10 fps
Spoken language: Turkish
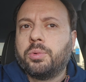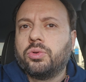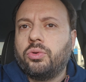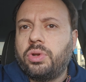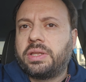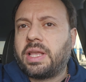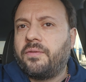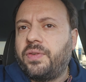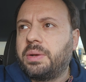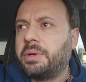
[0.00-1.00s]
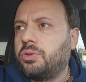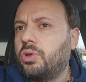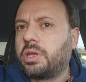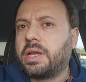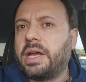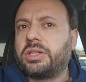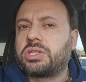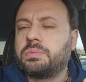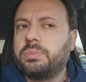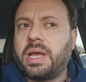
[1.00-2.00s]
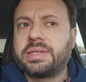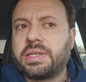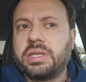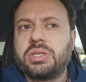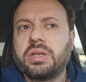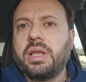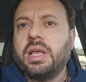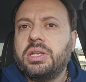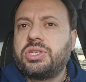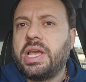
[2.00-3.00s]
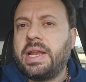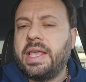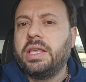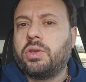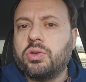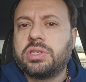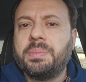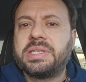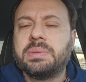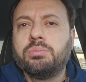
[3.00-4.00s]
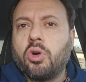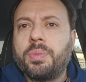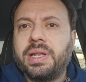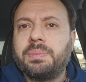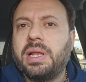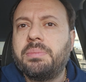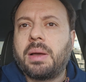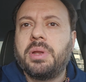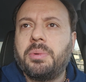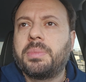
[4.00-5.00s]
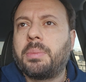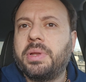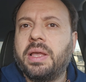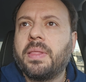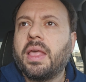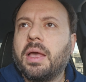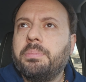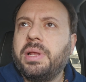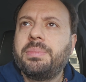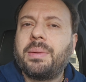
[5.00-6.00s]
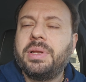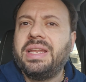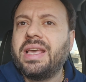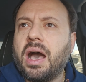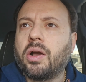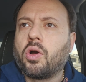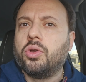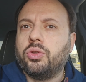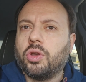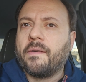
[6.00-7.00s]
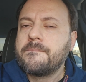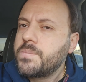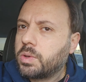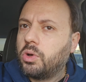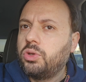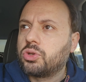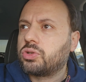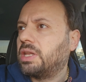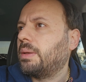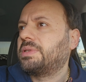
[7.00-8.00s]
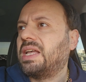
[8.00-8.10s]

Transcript: bunu üreten firma diyor ki kardeşim Mercedes CL200'e bizim mobil bilmem ne bilmem ne bilmem neli yağ koy diyor. Koyuyorsun adam